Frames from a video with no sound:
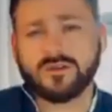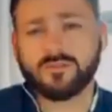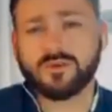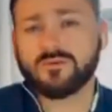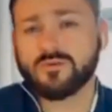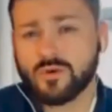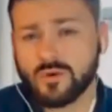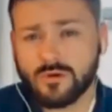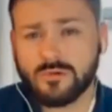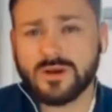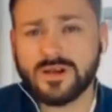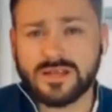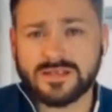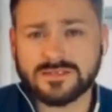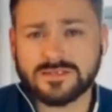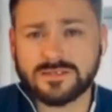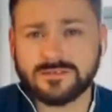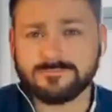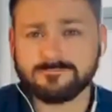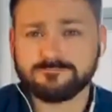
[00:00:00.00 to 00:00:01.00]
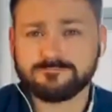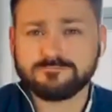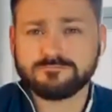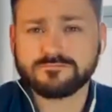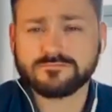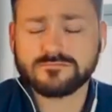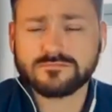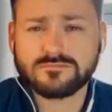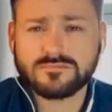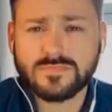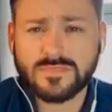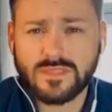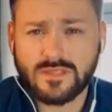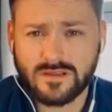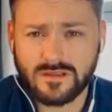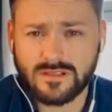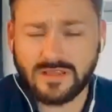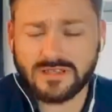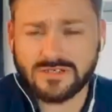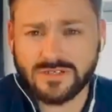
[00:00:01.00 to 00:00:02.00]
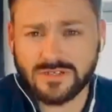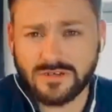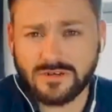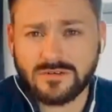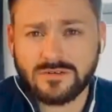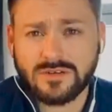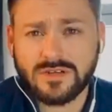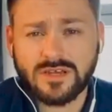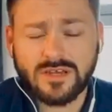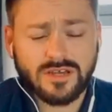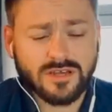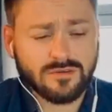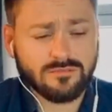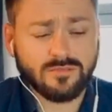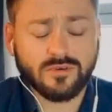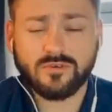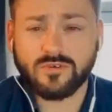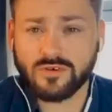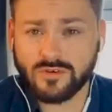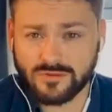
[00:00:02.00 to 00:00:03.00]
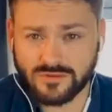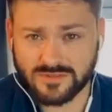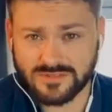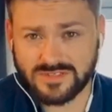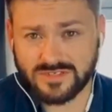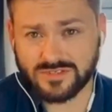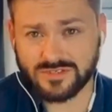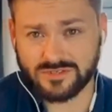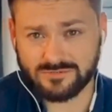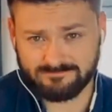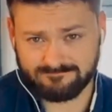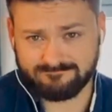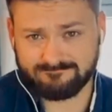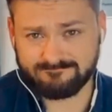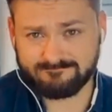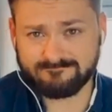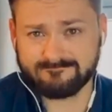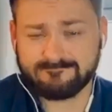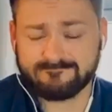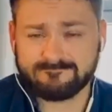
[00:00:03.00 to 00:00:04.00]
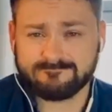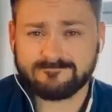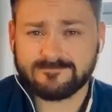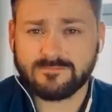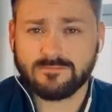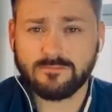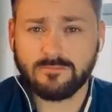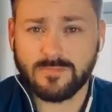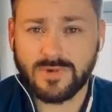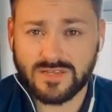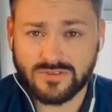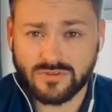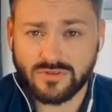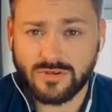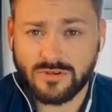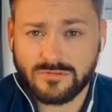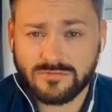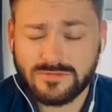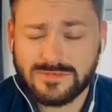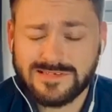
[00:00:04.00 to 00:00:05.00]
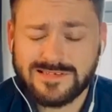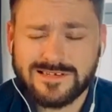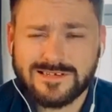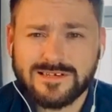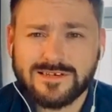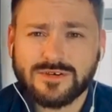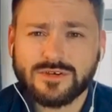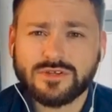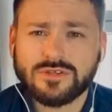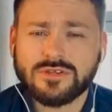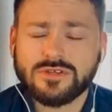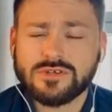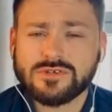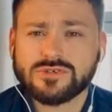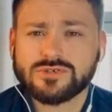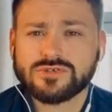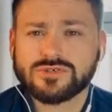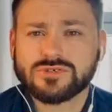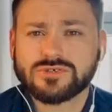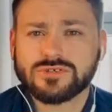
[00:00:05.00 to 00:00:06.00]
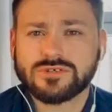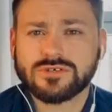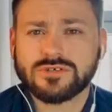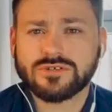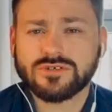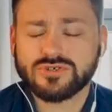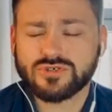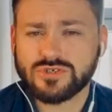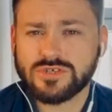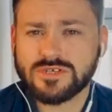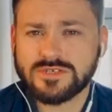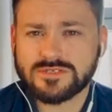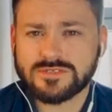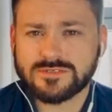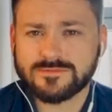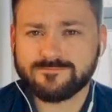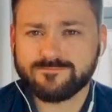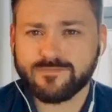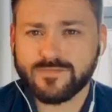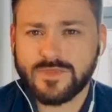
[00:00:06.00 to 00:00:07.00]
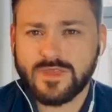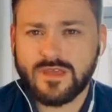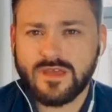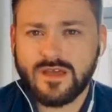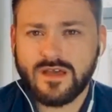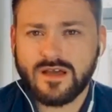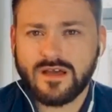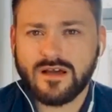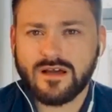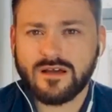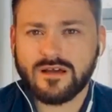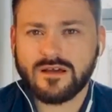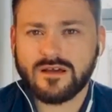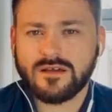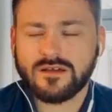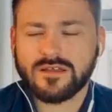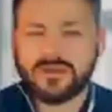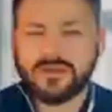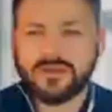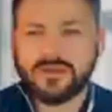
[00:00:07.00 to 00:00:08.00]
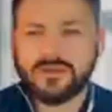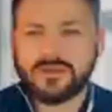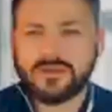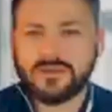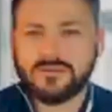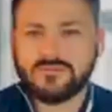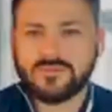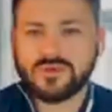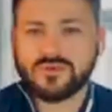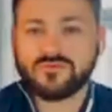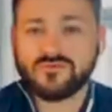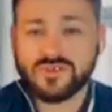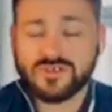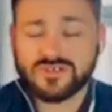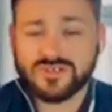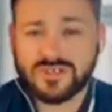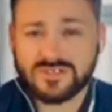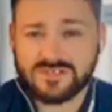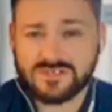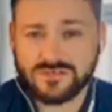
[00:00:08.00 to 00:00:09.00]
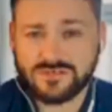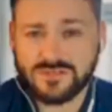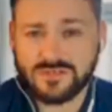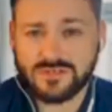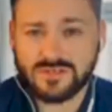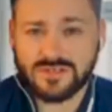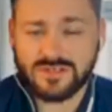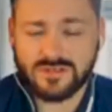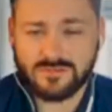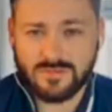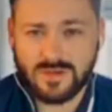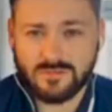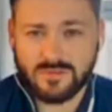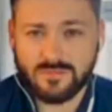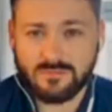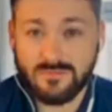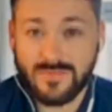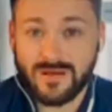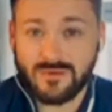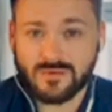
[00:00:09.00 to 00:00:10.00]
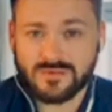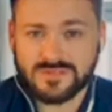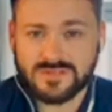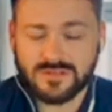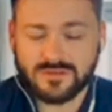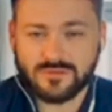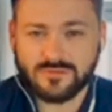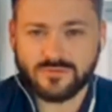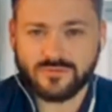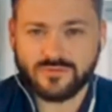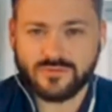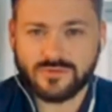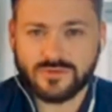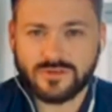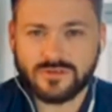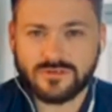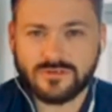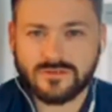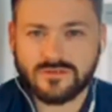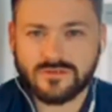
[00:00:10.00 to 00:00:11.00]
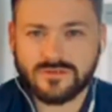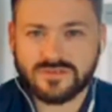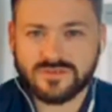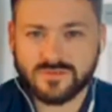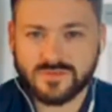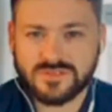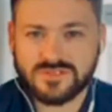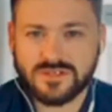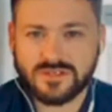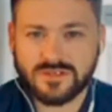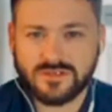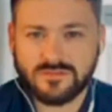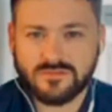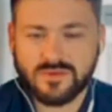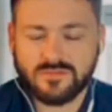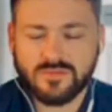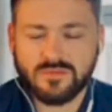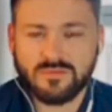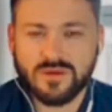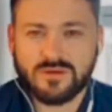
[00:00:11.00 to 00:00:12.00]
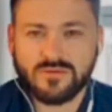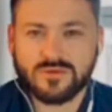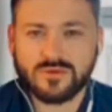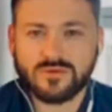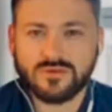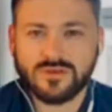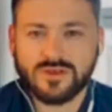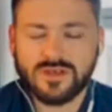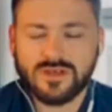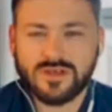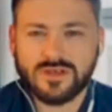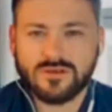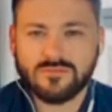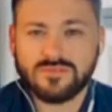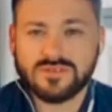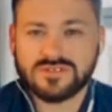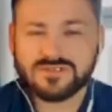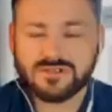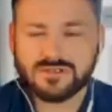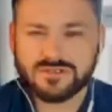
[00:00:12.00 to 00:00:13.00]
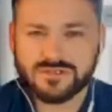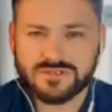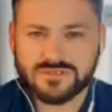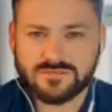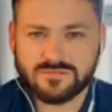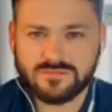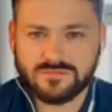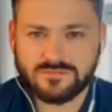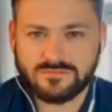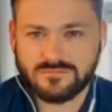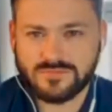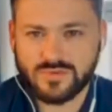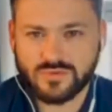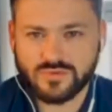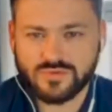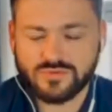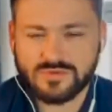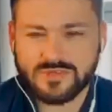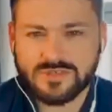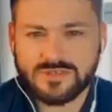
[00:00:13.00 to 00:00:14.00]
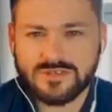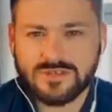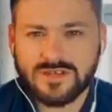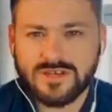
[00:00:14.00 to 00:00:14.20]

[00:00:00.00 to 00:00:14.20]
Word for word: prowokują agresję. Dlaczego? Bo wolą dostać manto niż, niż nic. E, I my również na co dzień, kiedy mamy mało znaków e, rozpoznania, mamy mało bliskości z ludźmi,